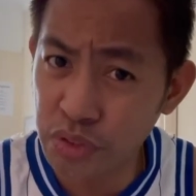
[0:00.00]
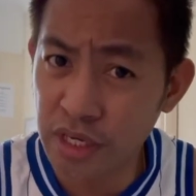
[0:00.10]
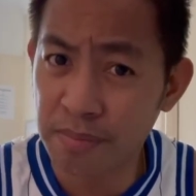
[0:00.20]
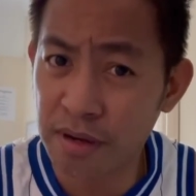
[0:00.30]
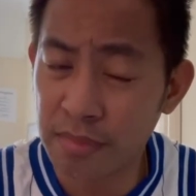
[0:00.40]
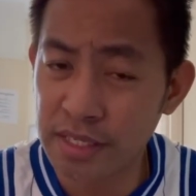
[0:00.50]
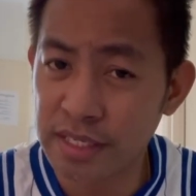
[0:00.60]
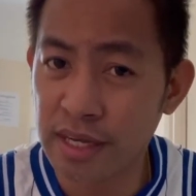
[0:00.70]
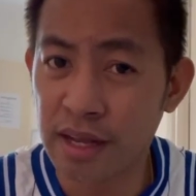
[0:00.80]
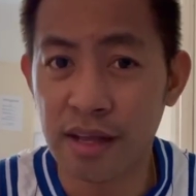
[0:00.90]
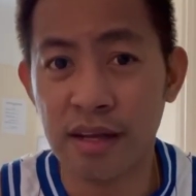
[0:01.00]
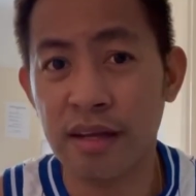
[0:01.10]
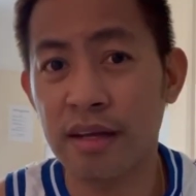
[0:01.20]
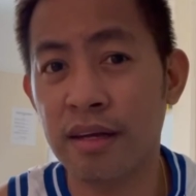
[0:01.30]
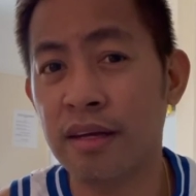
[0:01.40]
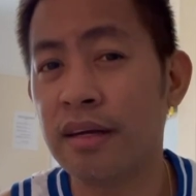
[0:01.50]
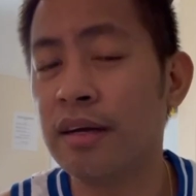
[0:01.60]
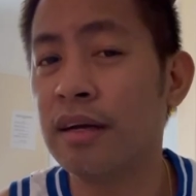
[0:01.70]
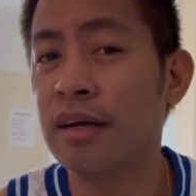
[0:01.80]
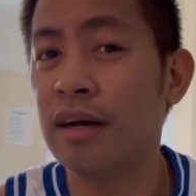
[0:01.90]
sa ibang bansa,
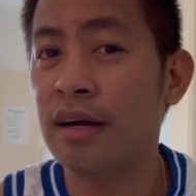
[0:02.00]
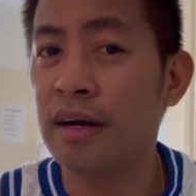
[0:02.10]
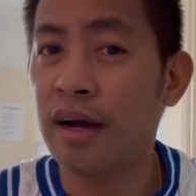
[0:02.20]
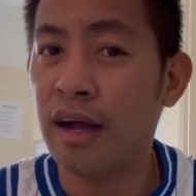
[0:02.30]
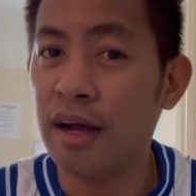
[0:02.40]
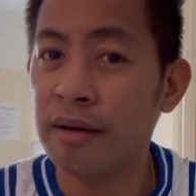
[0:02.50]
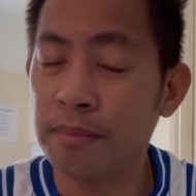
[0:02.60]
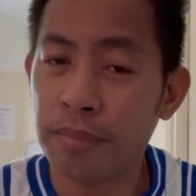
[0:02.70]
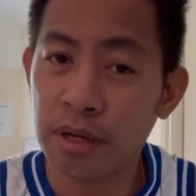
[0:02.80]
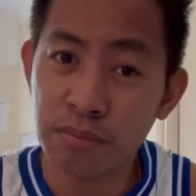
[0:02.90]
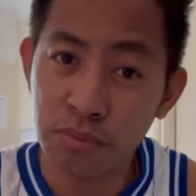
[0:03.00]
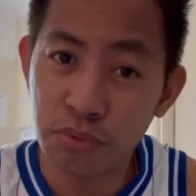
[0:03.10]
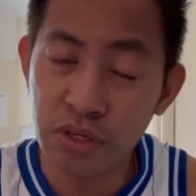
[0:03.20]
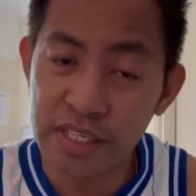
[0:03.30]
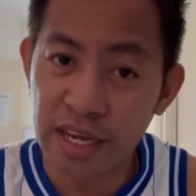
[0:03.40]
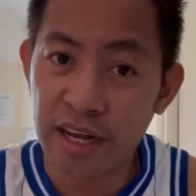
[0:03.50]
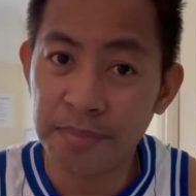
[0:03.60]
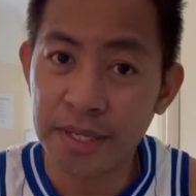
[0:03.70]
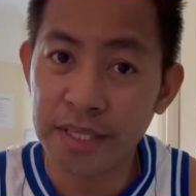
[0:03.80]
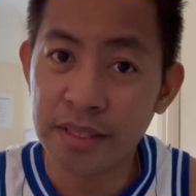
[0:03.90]
ang pagbubuli sa
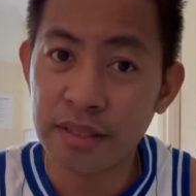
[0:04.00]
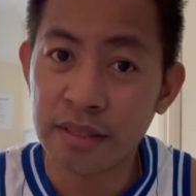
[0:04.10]
amin,